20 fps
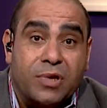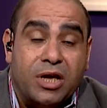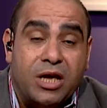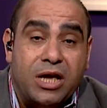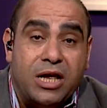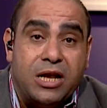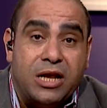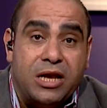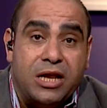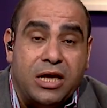
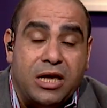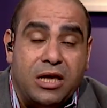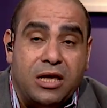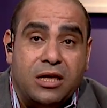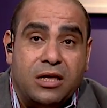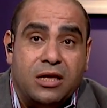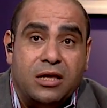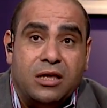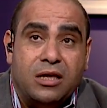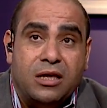اللي
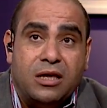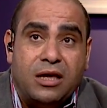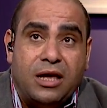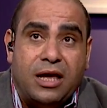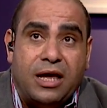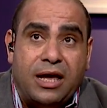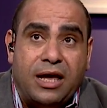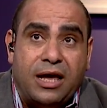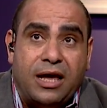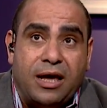
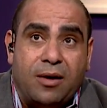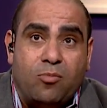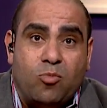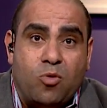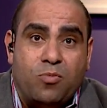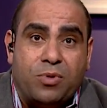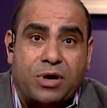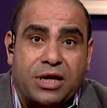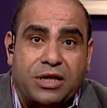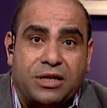آه،
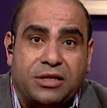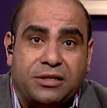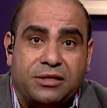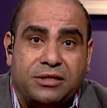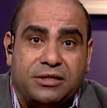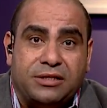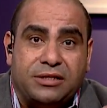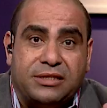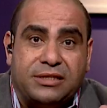ممكن